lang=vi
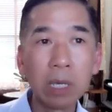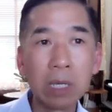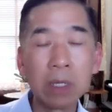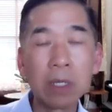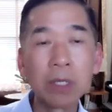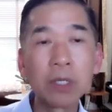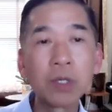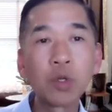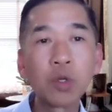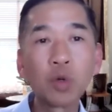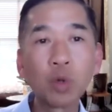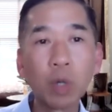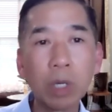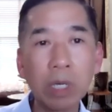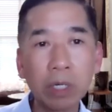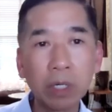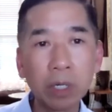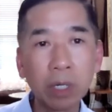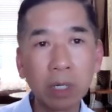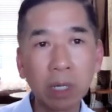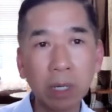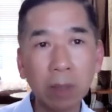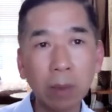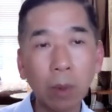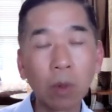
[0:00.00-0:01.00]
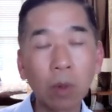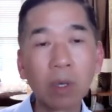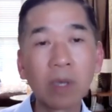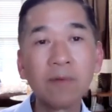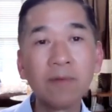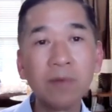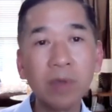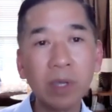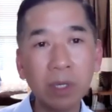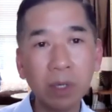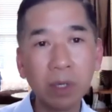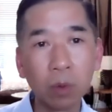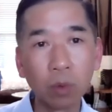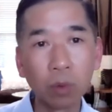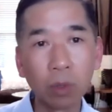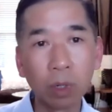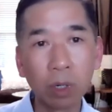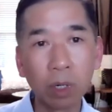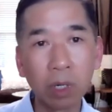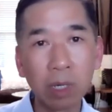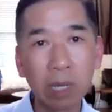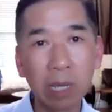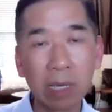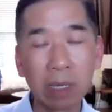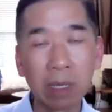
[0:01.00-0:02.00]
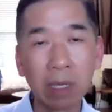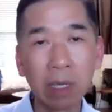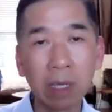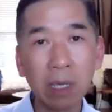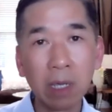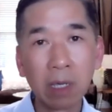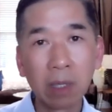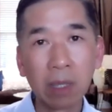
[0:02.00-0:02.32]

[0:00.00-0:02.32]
illustration, nó là một cái ví dụ cho cái này.